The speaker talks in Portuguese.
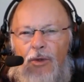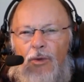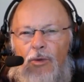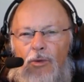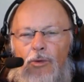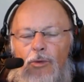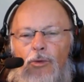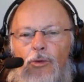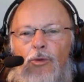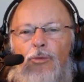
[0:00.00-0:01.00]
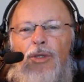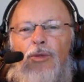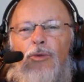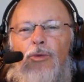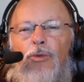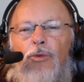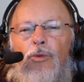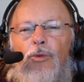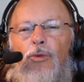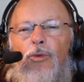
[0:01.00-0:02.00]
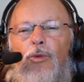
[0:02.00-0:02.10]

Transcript: o, do, o domingo do